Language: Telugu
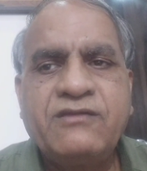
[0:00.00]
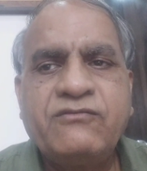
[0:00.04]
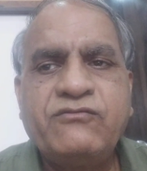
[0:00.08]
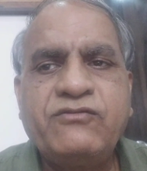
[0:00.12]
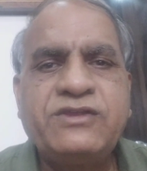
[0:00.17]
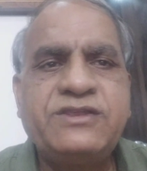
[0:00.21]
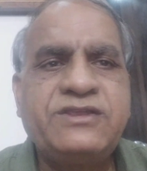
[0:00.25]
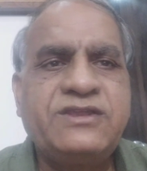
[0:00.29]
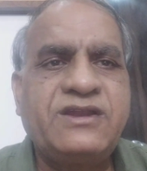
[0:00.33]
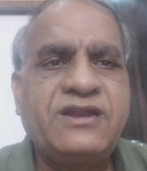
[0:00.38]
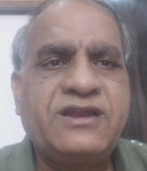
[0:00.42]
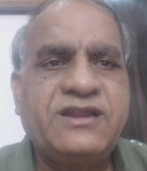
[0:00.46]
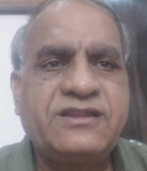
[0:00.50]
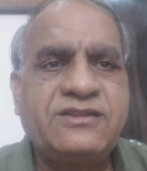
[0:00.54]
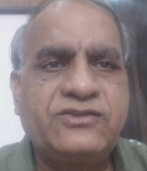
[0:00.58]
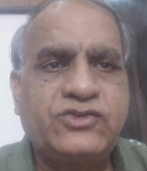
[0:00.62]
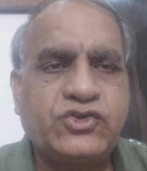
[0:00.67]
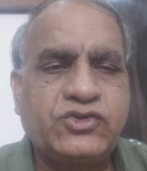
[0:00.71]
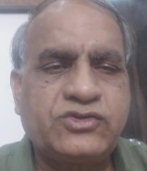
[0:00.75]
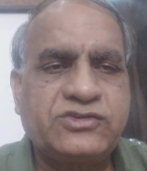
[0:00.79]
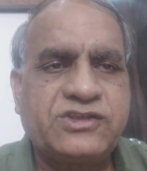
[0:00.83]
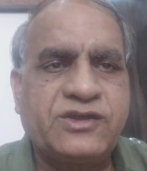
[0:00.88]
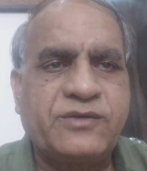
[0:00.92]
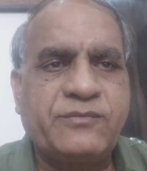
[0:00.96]

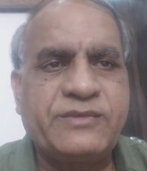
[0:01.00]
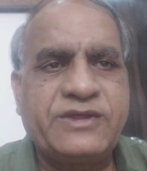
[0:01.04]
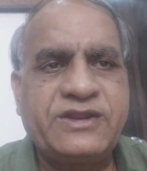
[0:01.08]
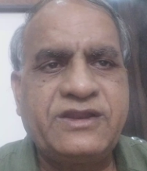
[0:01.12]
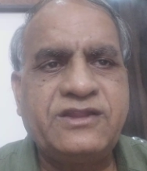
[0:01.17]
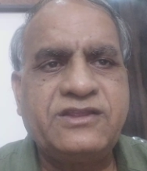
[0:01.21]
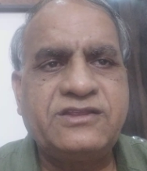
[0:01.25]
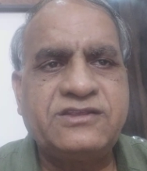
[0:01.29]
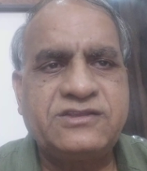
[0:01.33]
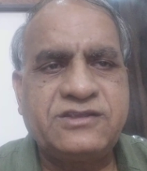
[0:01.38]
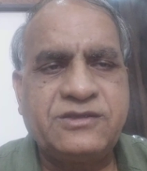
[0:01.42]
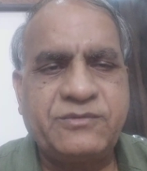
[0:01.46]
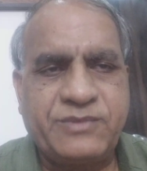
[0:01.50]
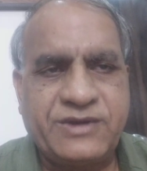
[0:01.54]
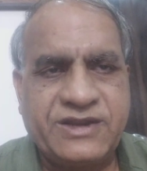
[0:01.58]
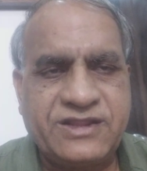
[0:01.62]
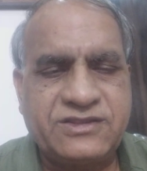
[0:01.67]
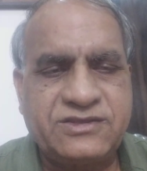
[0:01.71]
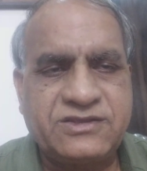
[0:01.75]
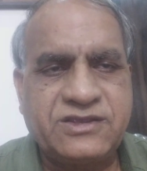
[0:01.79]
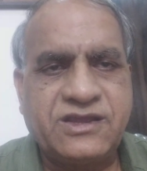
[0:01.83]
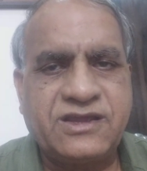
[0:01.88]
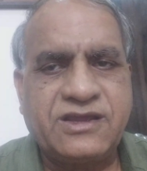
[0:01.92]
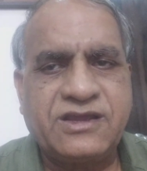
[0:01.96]
విజిలెన్స్కు సంబంధించి
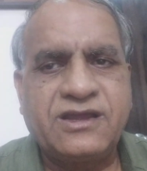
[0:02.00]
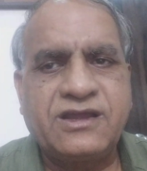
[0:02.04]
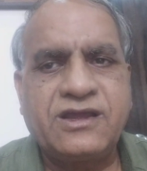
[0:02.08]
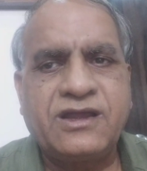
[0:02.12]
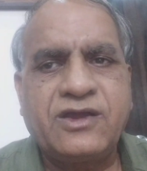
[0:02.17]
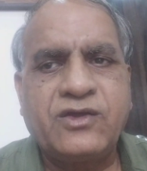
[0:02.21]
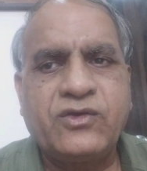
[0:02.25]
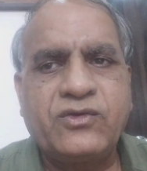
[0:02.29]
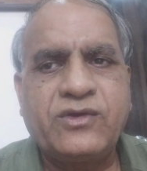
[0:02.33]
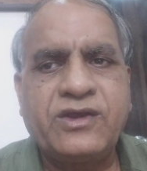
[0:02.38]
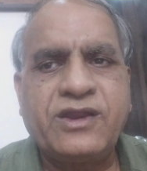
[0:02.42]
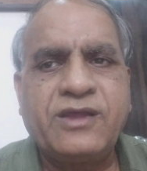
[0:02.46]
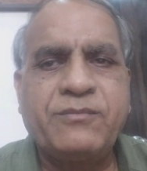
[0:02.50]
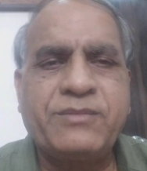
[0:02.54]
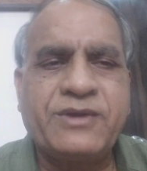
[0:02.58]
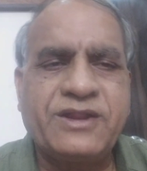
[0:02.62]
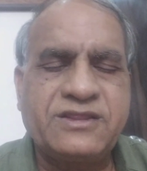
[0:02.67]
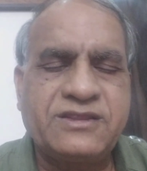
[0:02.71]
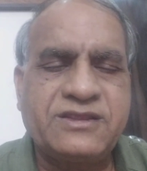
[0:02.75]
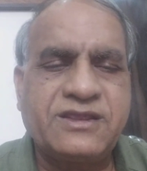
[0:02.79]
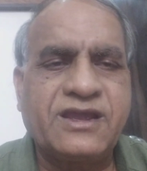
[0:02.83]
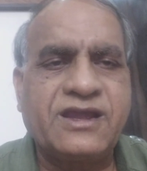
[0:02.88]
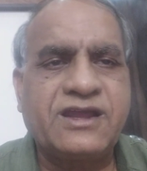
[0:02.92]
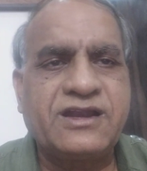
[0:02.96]
ప్రత్యేకంగా ఉండే
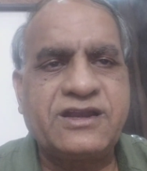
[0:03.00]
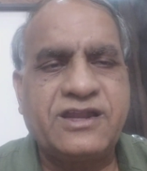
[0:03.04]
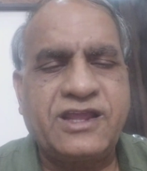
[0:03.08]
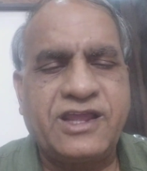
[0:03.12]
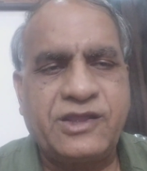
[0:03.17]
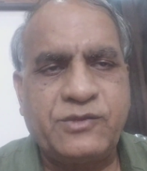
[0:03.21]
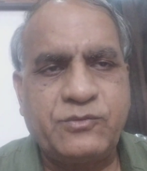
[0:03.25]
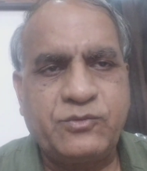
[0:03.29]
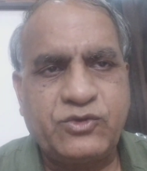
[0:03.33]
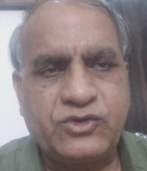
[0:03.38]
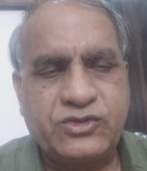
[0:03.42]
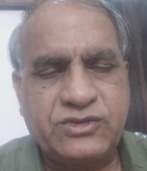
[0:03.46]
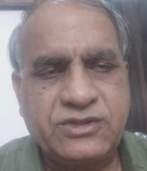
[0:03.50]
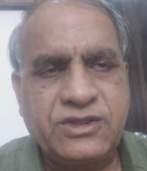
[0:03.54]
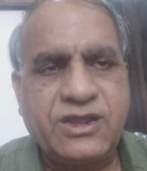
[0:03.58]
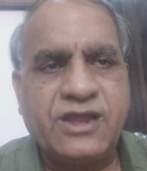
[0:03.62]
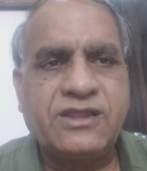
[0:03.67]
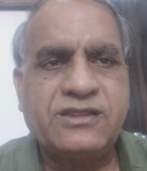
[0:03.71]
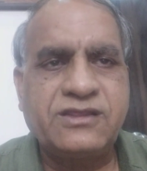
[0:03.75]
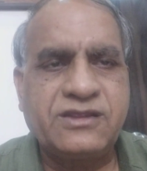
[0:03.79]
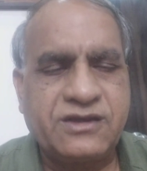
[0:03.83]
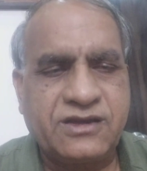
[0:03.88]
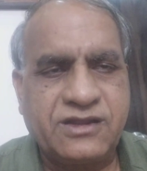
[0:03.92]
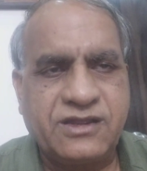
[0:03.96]
ప్రత్యేక న్యాయమూర్తి
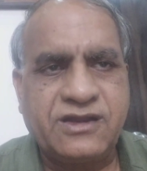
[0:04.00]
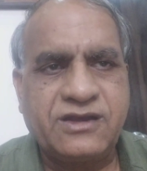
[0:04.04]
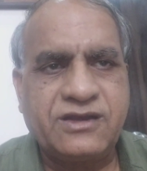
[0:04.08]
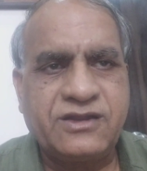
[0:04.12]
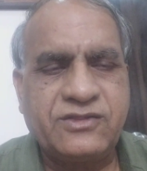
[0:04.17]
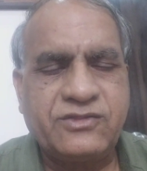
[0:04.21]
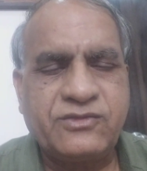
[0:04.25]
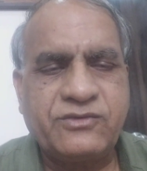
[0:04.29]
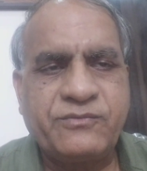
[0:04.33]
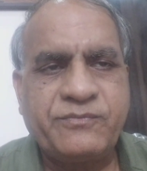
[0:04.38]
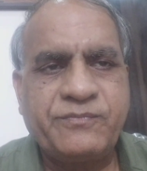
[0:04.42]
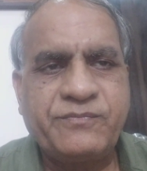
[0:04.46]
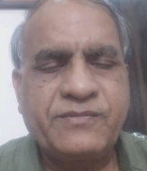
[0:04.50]
హాజరు కాలేదు